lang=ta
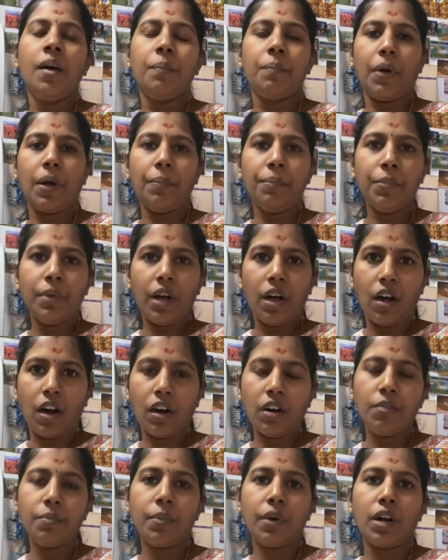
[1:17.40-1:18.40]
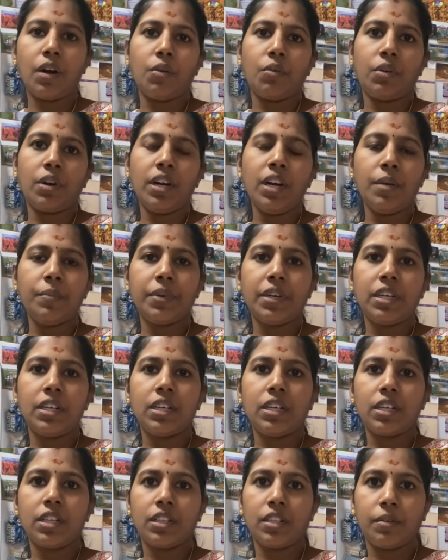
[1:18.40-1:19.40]
பம்பை ஆன் பண்ண உடனே நமக்கு
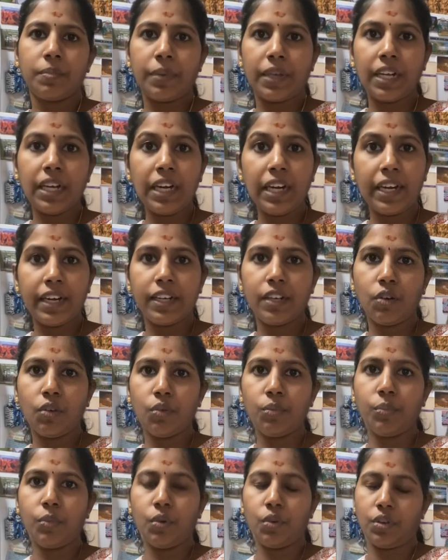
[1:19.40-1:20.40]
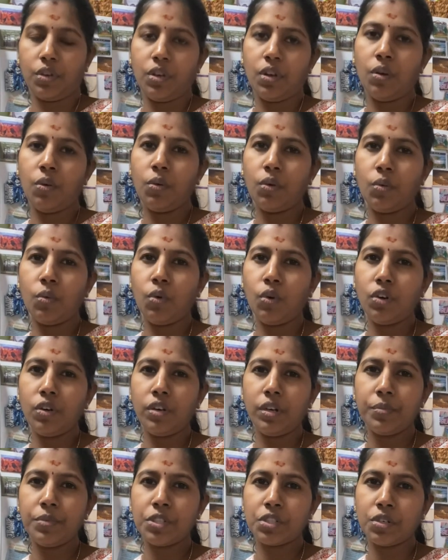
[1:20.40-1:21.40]
இருக்கிறதுக்கு பேர் லெட் டவுன் மோட் ஒரு ஒரு
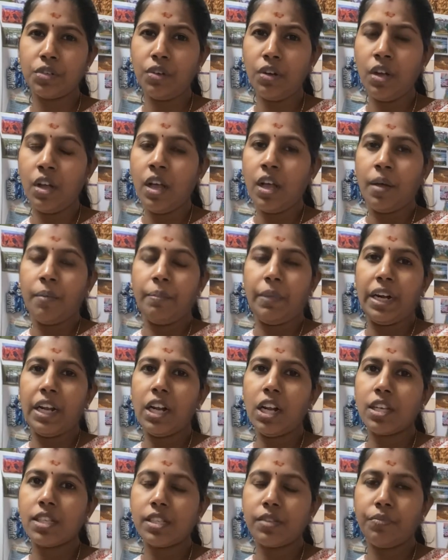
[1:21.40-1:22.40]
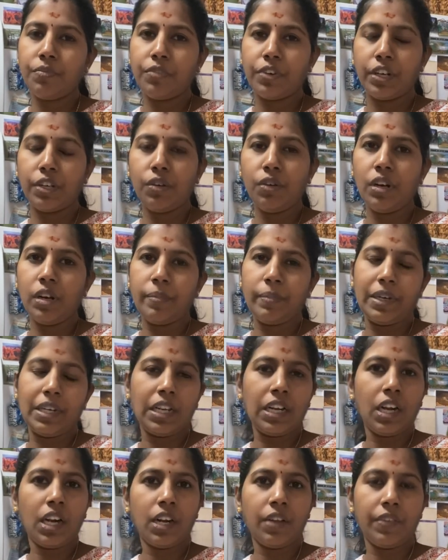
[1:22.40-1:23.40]
நிமிஷம் மெடலா சிம்பனியோ இல்லை
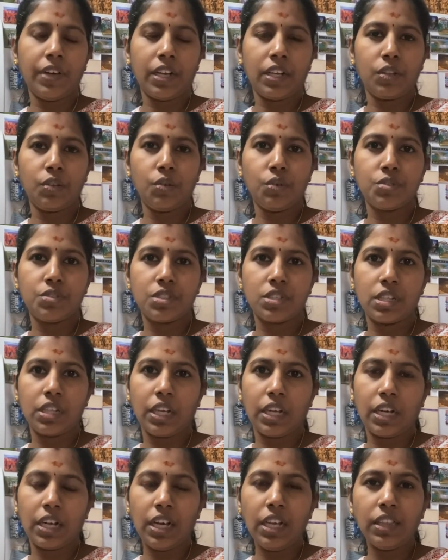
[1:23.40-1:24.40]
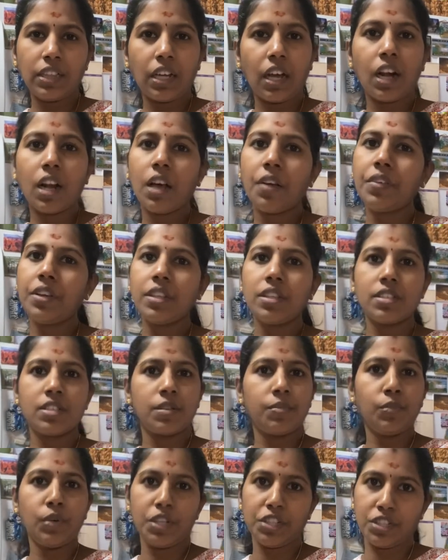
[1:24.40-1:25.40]
மெடலாவில் வேறு எதோ வச்சுருந்தீங்கன்னா தானாகவே அது
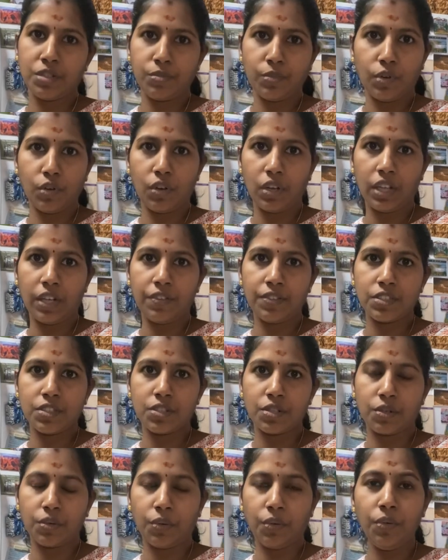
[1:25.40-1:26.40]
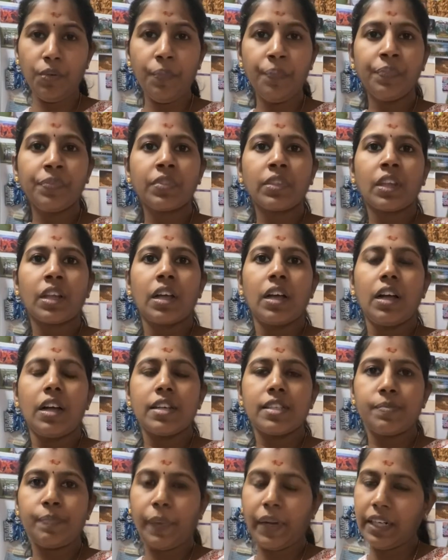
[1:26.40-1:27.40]
ஸ்டிமுலேஷன் மோடில் தான் வச்சுருக்கோம்
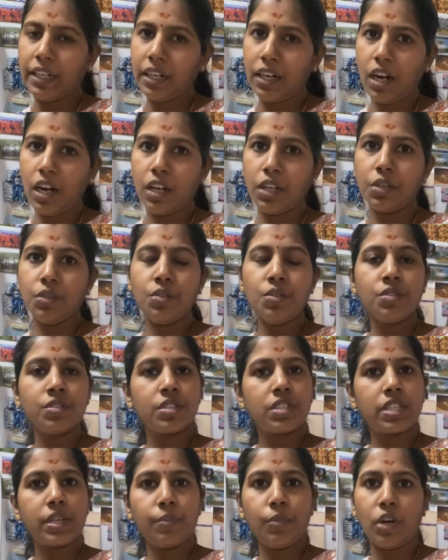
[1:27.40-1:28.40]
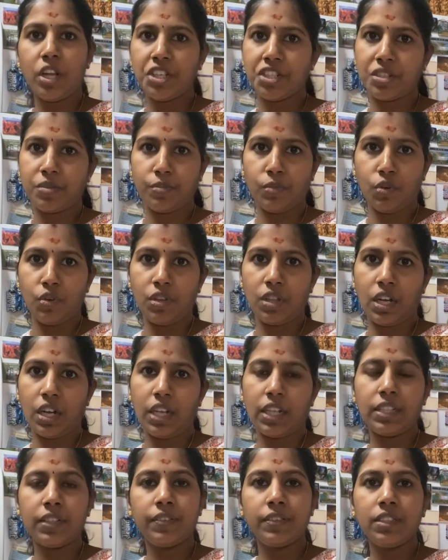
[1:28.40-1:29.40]
ஸ்பெக்ட்ராலையும் ஸ்டிமுலேஷன் மோடு தான்
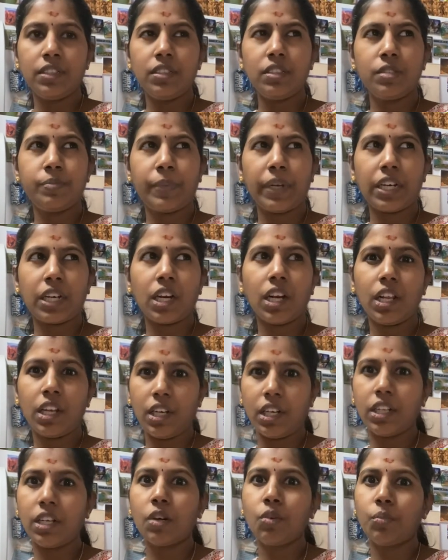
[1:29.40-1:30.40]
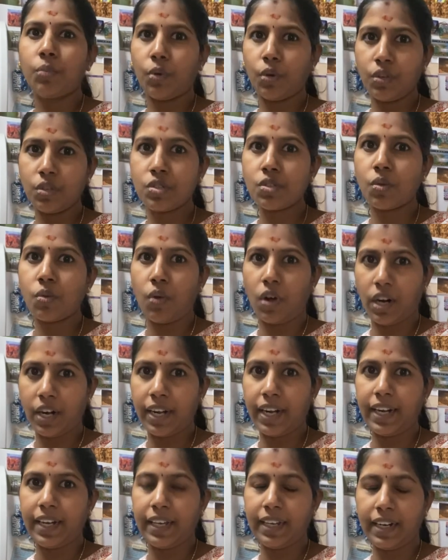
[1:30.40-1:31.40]
அதை வந்து ஸ்பெக்ட்ராவில் லெட் டவுன் மோடுன்னு
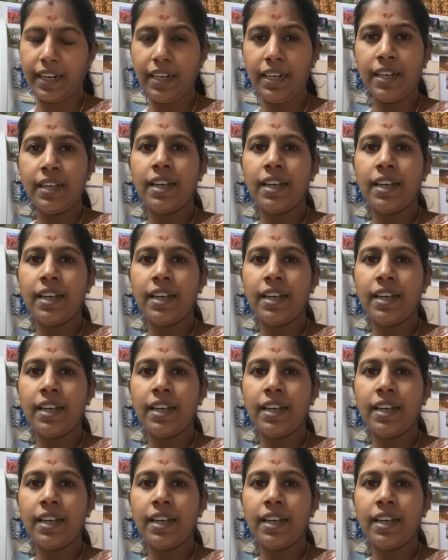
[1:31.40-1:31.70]
சொல்லுவாங்கன்னு நினைக்கிறேன்